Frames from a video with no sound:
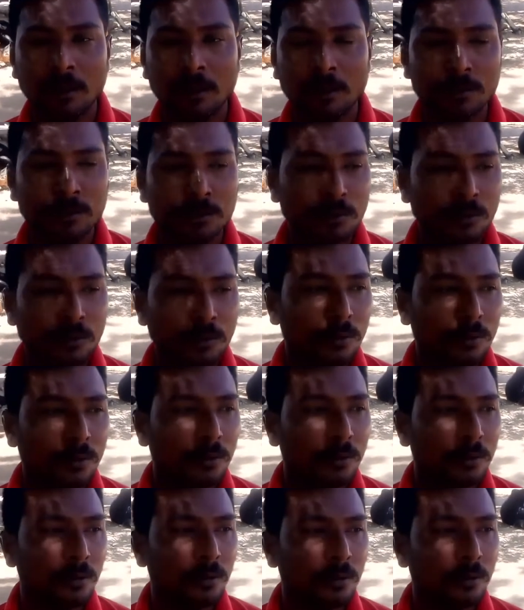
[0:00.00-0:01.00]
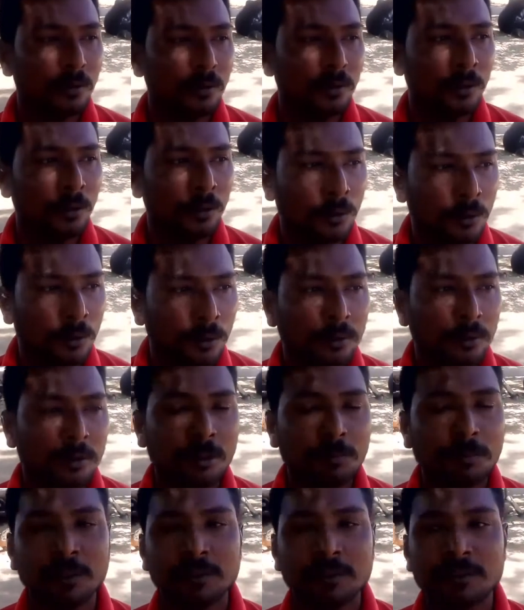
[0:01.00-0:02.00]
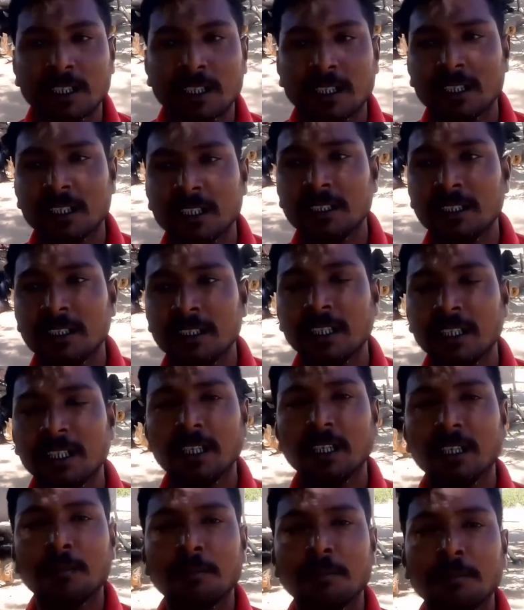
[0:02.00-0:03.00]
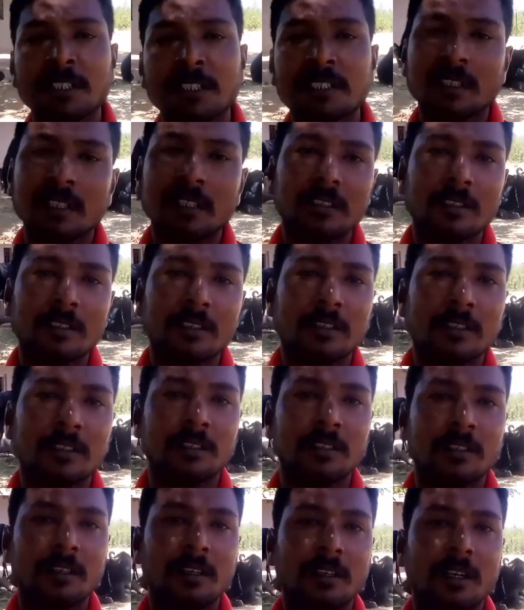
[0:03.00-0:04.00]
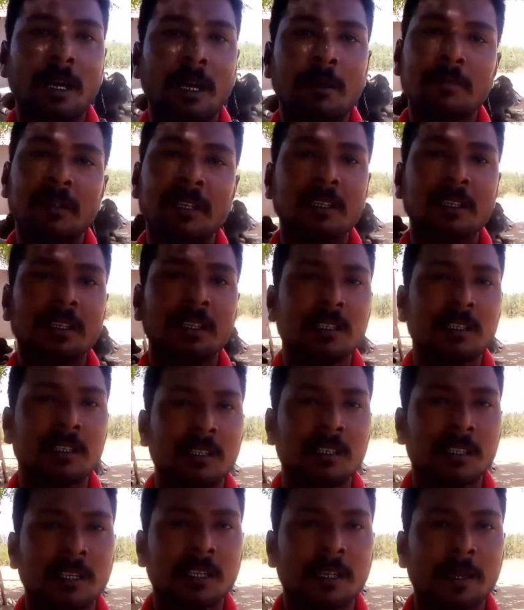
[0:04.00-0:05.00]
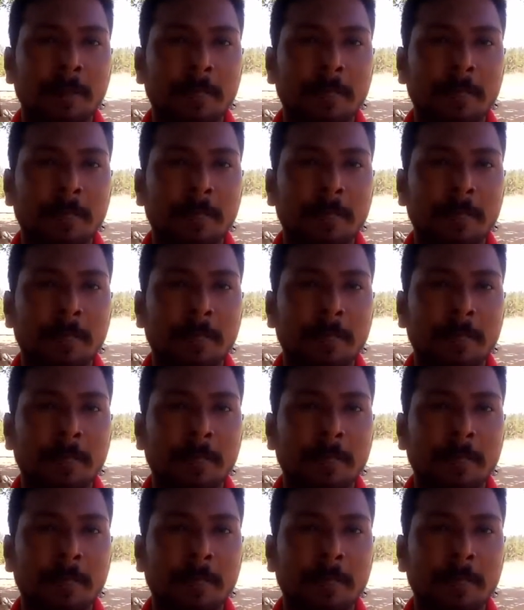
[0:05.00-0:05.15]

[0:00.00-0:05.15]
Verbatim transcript: उसको लोगों तक पहुंचाने के लिए मिशन आम्बेडकर करके